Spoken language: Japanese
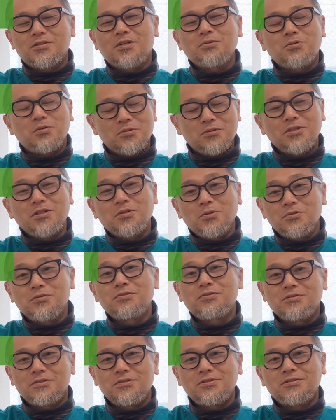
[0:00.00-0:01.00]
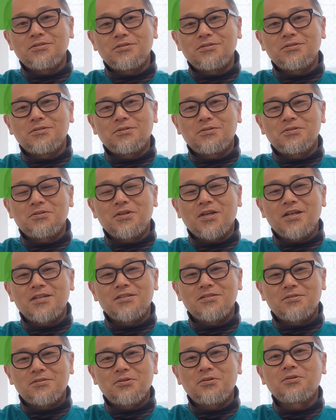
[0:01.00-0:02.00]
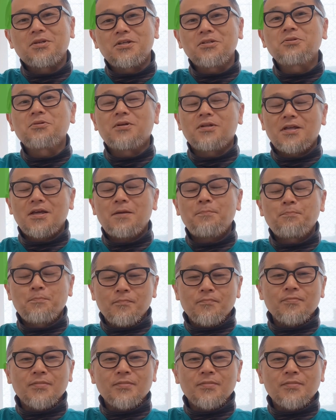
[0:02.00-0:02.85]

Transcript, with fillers: 特にトフル受験するような人はね